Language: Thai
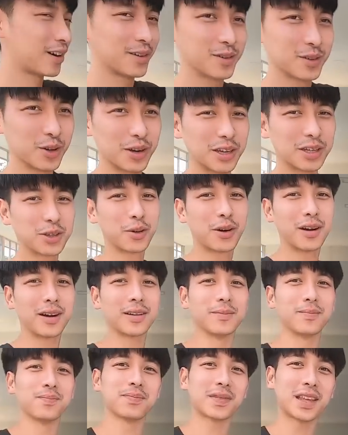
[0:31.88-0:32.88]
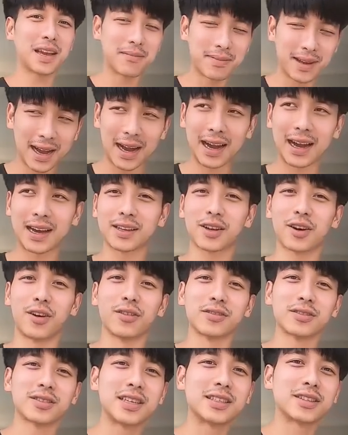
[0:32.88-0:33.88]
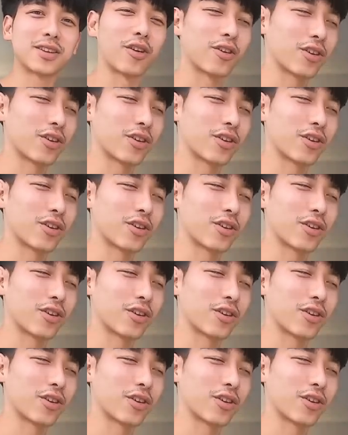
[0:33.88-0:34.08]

อยู่ในช่วงเก็บงานของตีสอง